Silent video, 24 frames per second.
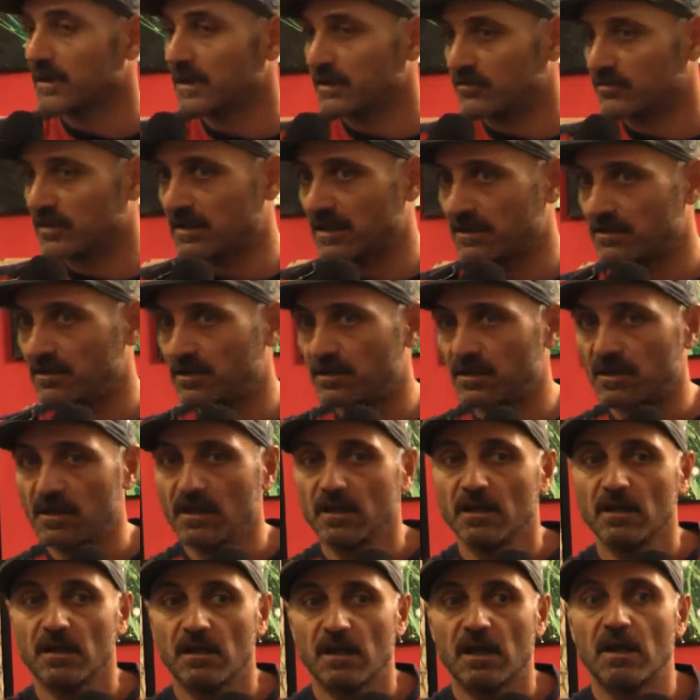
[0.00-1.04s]
c'è da dire
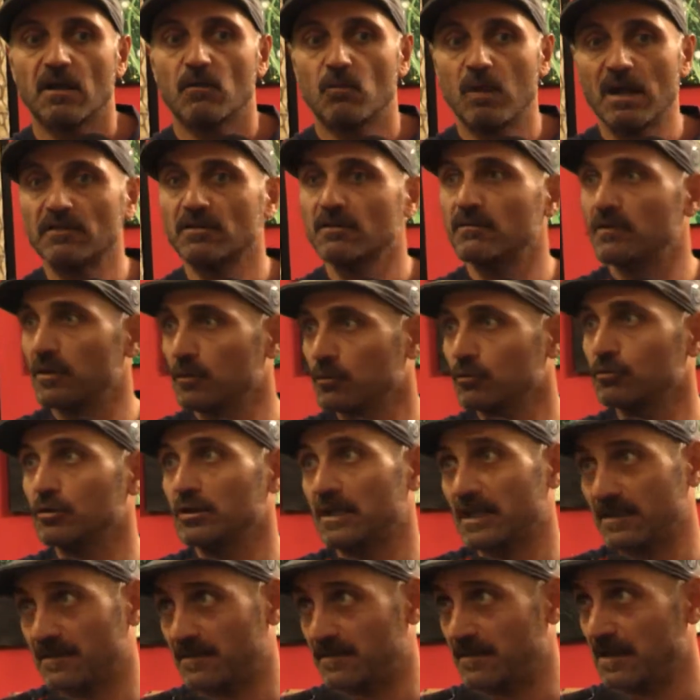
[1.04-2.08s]
che quando è venuto in
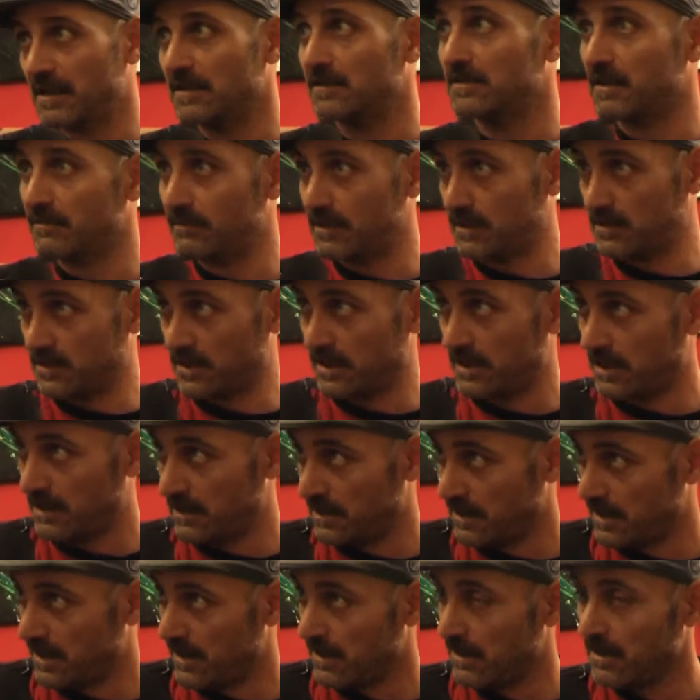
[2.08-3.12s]
azienda
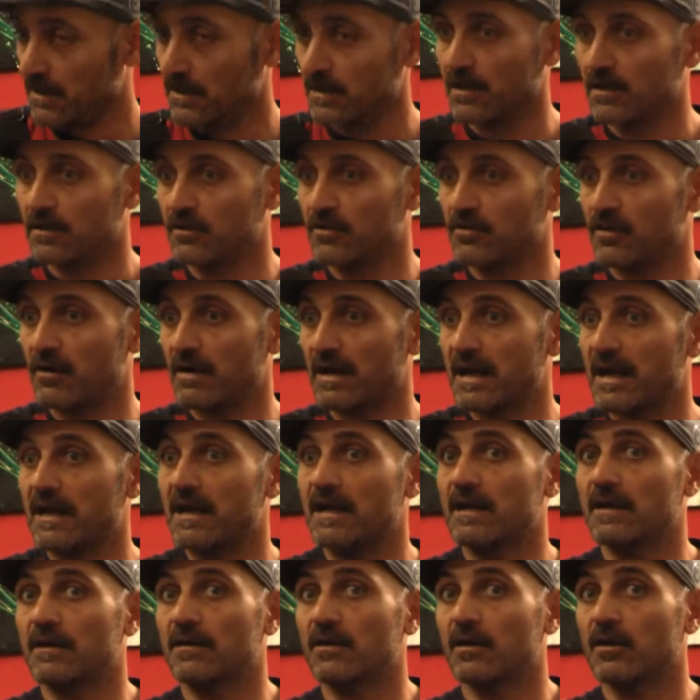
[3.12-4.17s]
Vetrella diceva
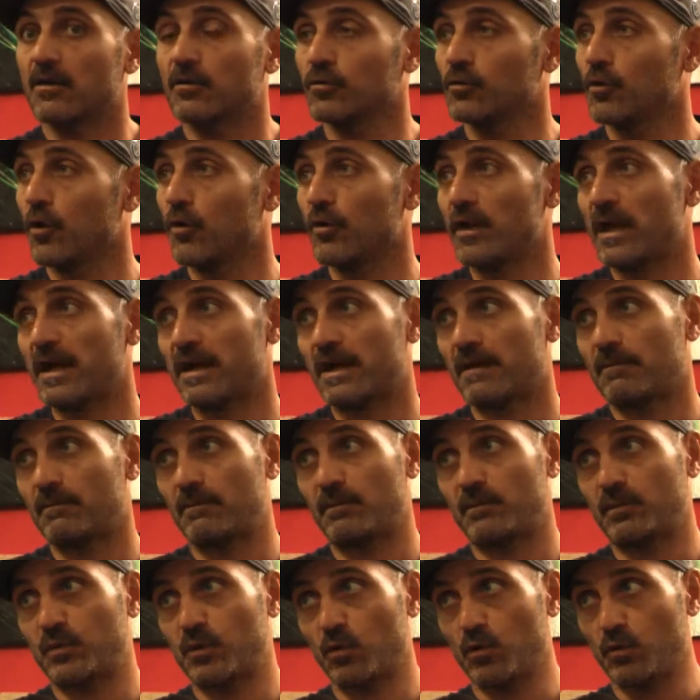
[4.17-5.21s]
che non era
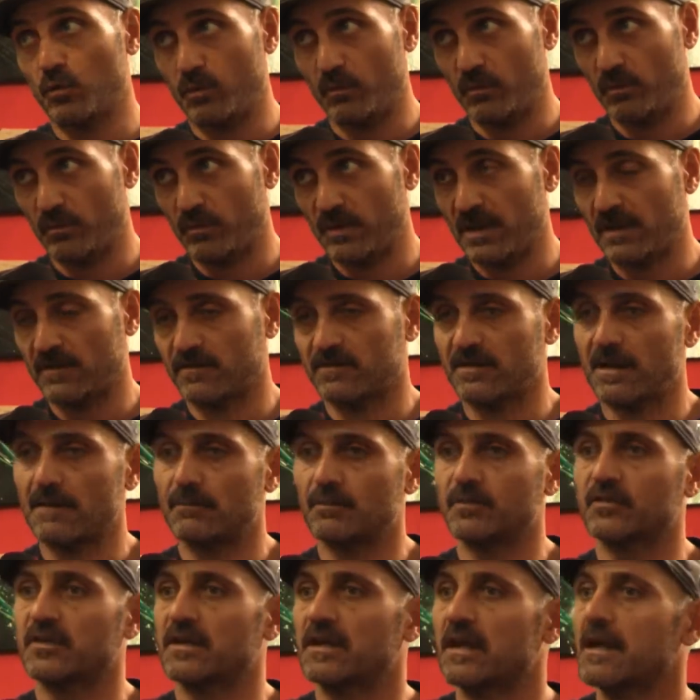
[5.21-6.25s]
più né
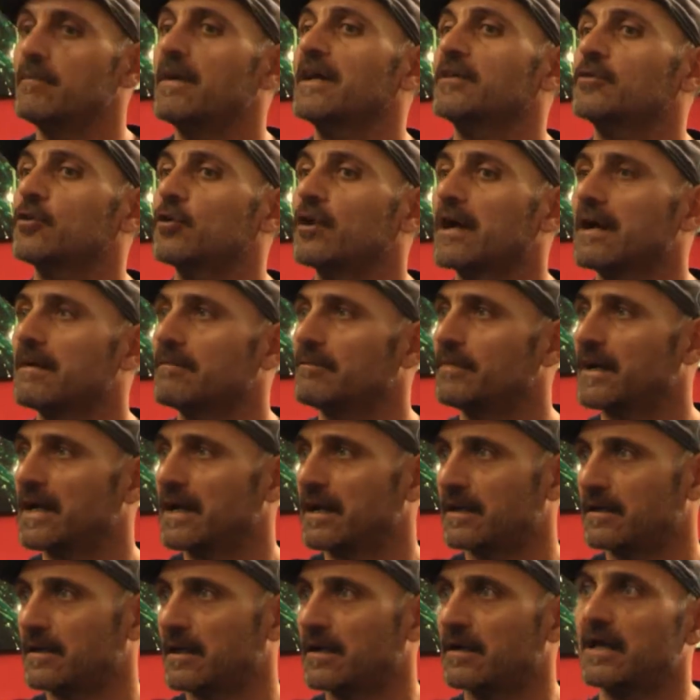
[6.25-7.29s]
SEPS né Metro
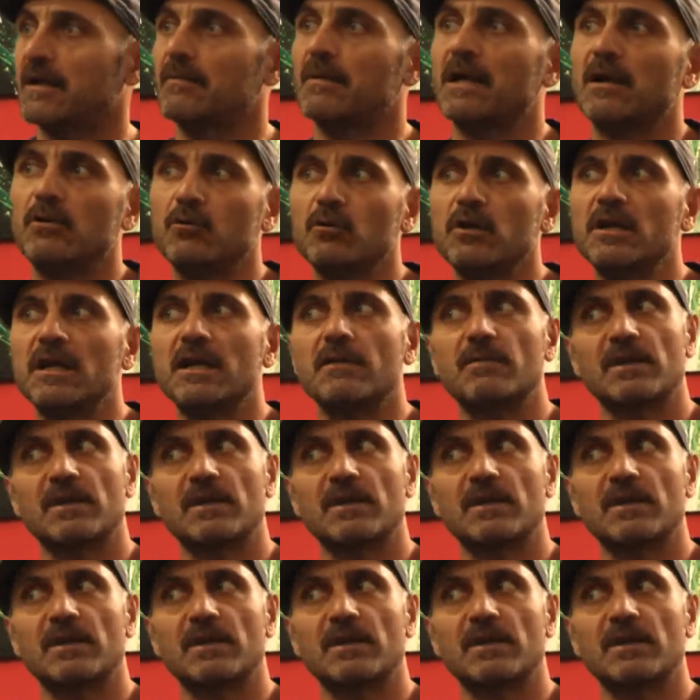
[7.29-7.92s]
Campania, eh, ma lui ne